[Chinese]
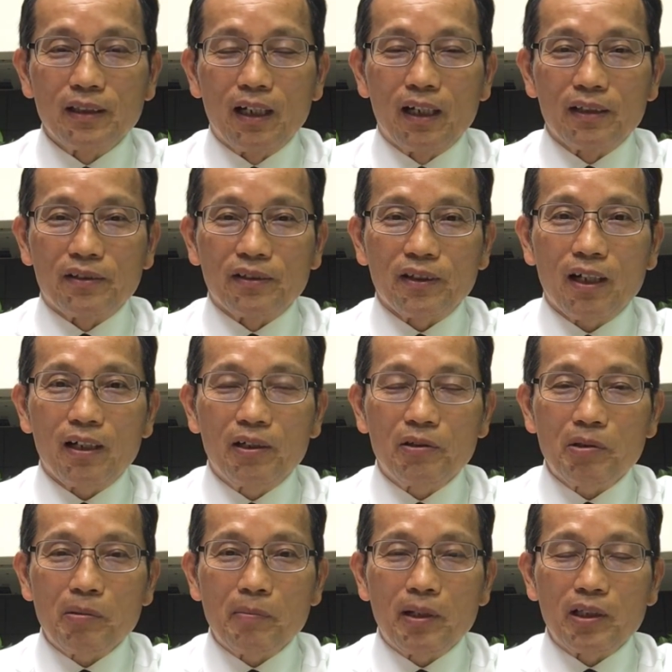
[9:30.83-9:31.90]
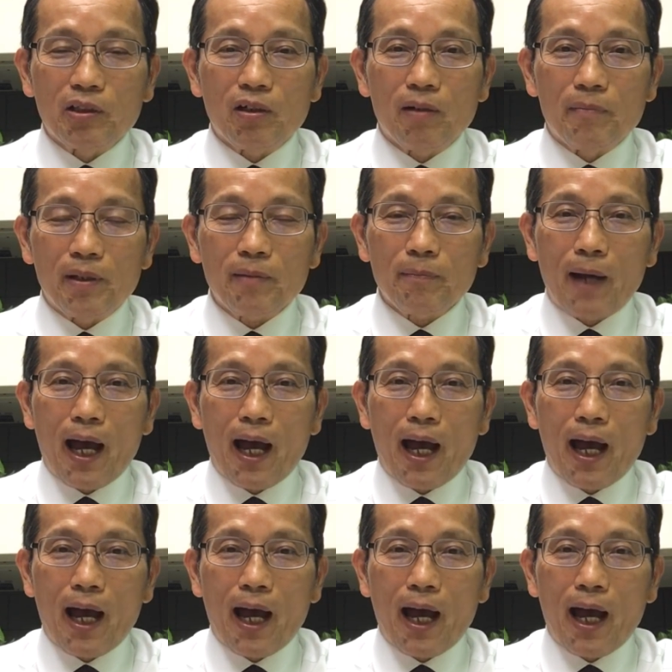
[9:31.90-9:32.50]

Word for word: 啊，直到儿女们能够明